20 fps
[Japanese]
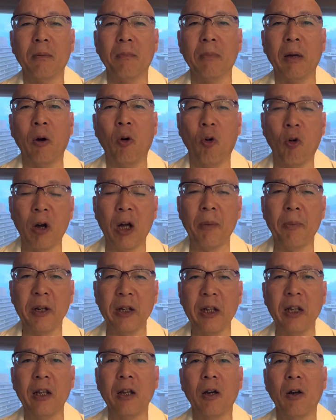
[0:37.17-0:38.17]
大幅
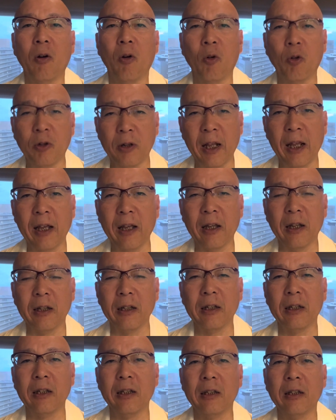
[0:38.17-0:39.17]
に遅れ
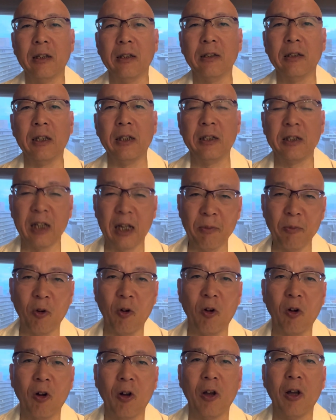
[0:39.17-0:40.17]
しか
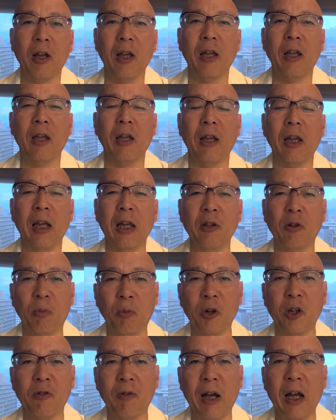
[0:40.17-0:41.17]
も
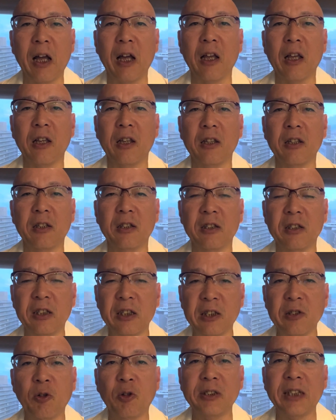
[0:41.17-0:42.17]
上りは
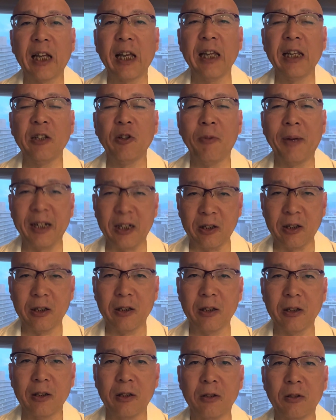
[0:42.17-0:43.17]
新大阪駅止まり
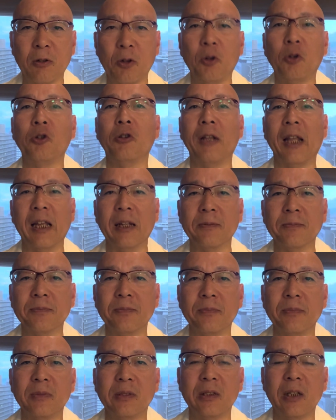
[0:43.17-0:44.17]
ということで
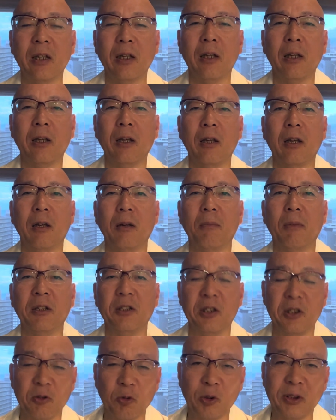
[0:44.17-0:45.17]

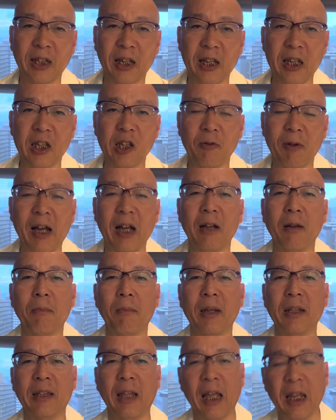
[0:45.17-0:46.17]
新大阪駅は
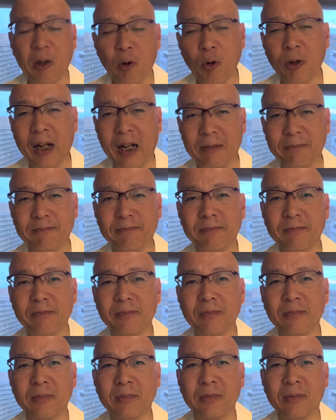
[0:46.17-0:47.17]
大混乱
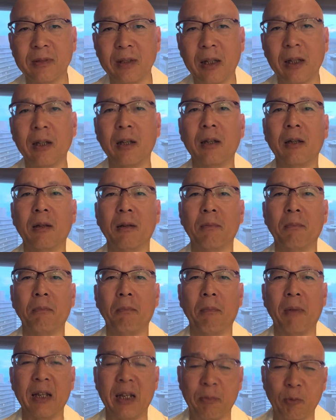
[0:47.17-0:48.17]

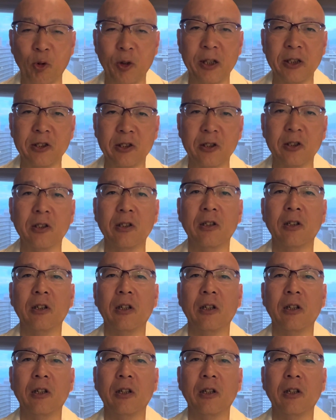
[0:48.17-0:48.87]
やむを得ず、